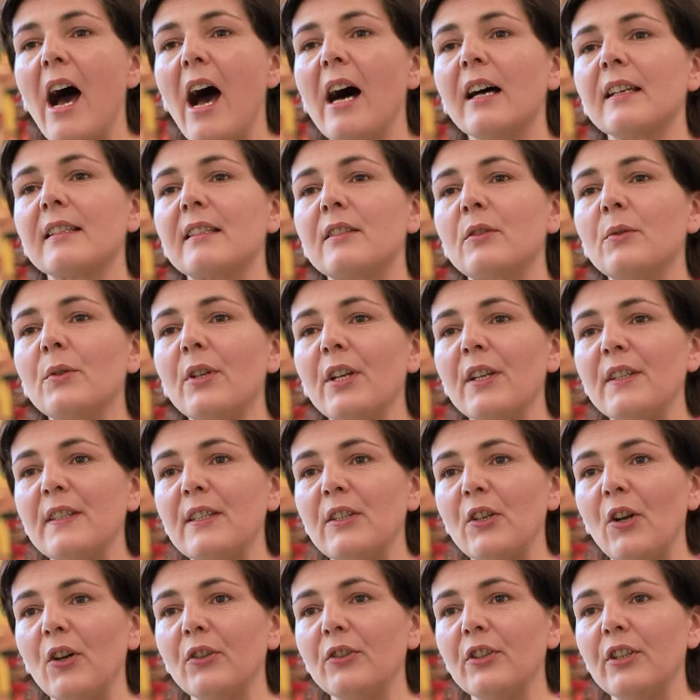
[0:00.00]
a z drugiej
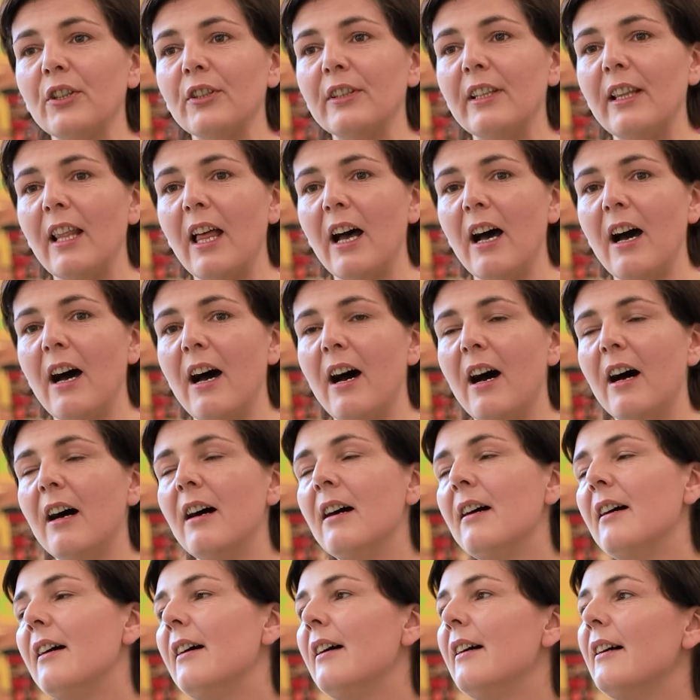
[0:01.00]
strony dla
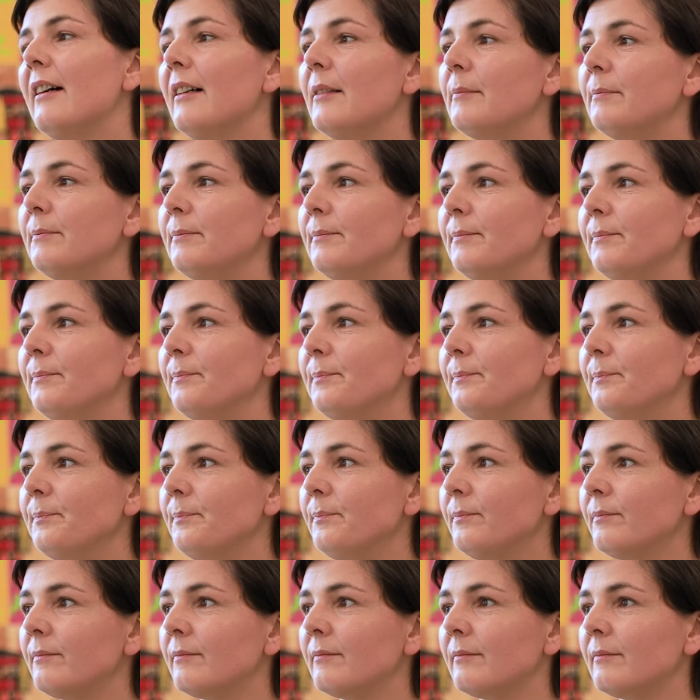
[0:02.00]
mm,